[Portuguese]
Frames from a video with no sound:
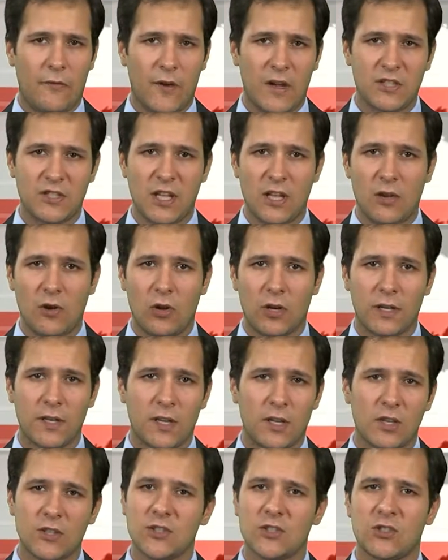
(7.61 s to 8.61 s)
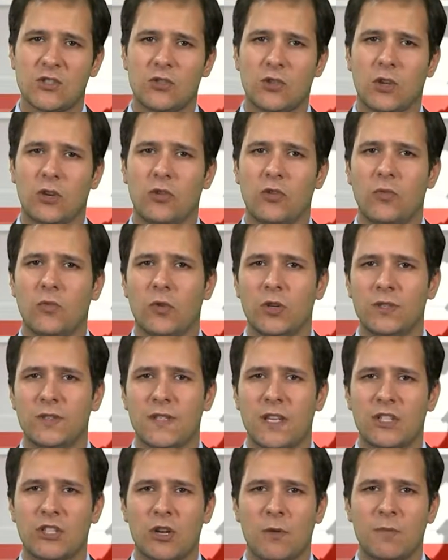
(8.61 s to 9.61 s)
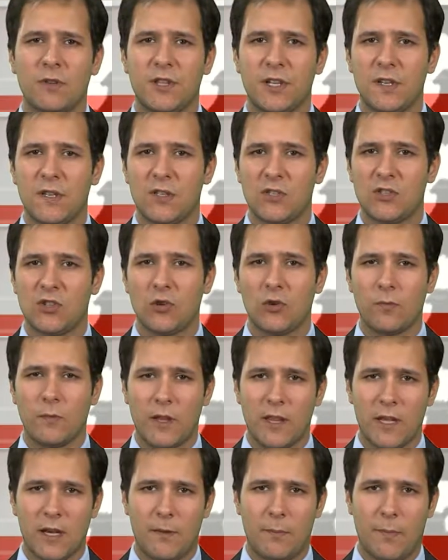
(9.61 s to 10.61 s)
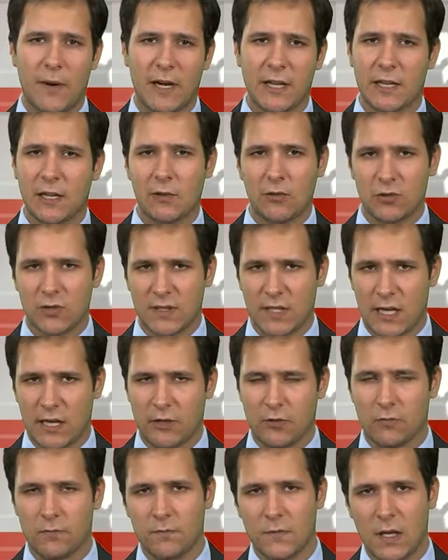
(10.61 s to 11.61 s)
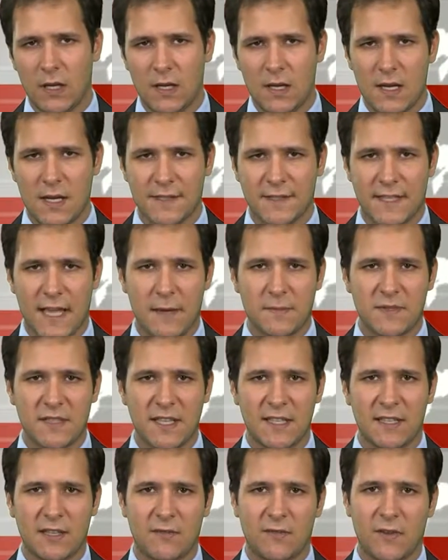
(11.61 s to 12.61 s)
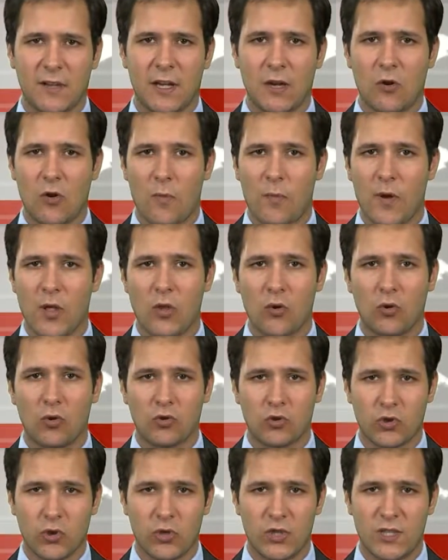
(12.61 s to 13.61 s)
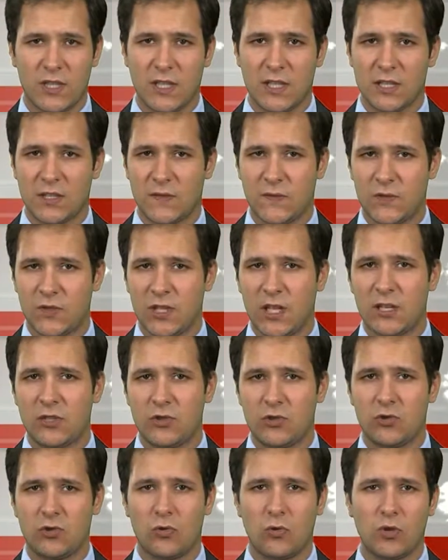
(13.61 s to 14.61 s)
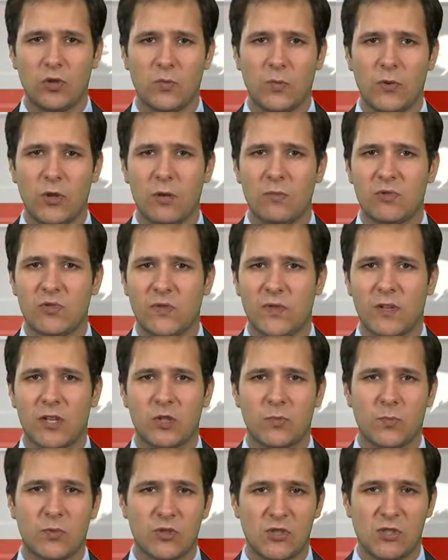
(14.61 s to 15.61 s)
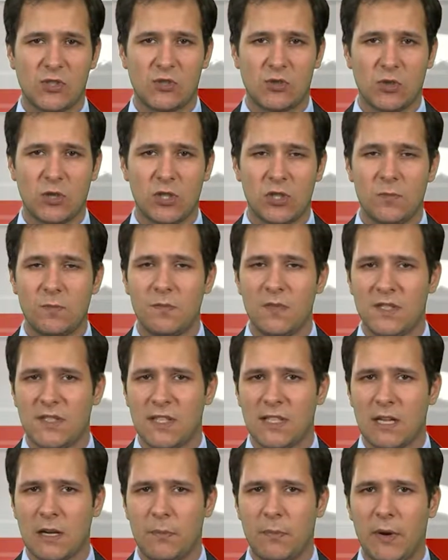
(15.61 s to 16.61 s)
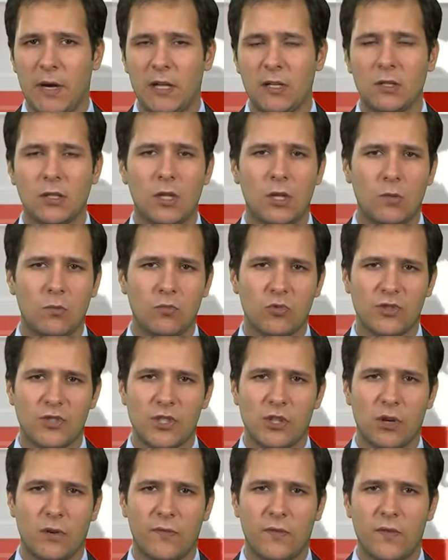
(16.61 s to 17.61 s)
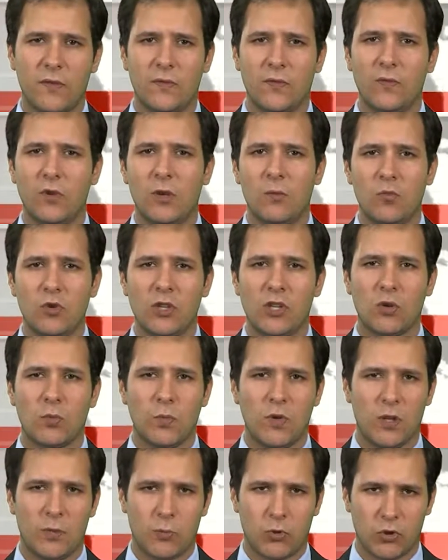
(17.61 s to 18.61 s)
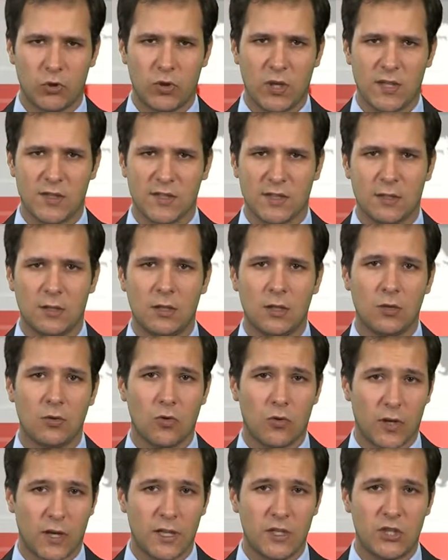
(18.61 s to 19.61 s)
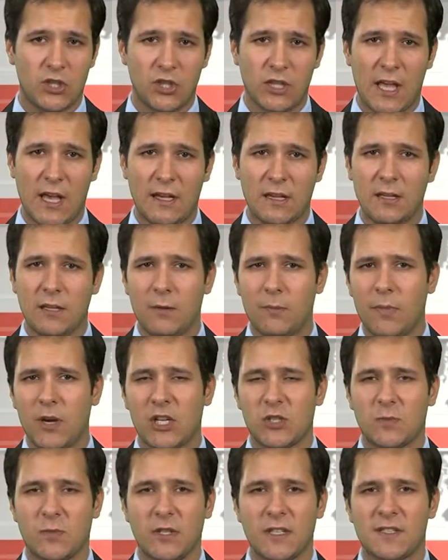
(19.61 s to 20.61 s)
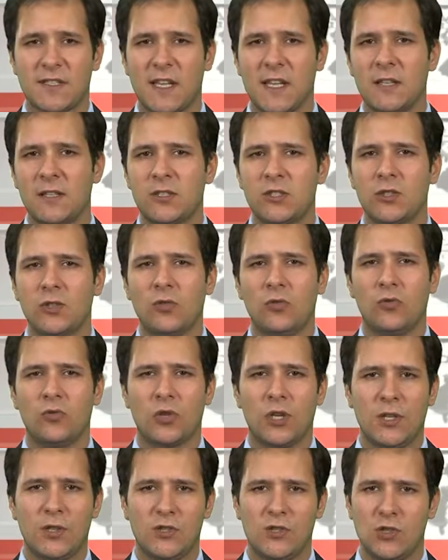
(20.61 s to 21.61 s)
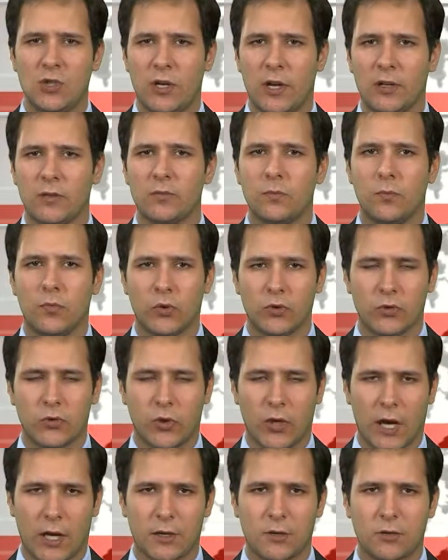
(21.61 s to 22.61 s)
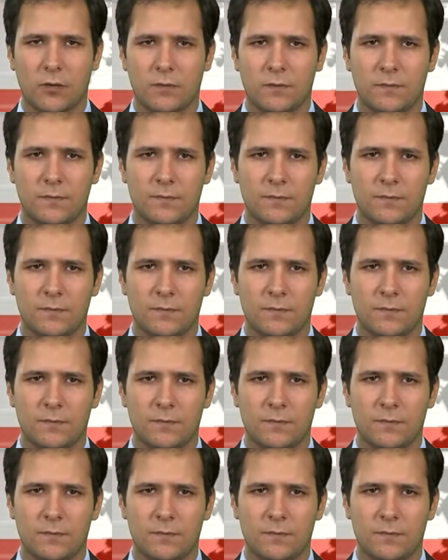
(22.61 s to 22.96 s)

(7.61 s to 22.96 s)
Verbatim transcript: festa em honra da Nossa Senhora do Monte é já uma tradição no Madeira Park, em Ontário. A CMC TV acompanhou os dois dias de festejos, onde podemos ver as procissões, missa campal, música ao vivo e muita comida portuguesa, com grande destaque para as malaçadas e o tradicional bolo do caco.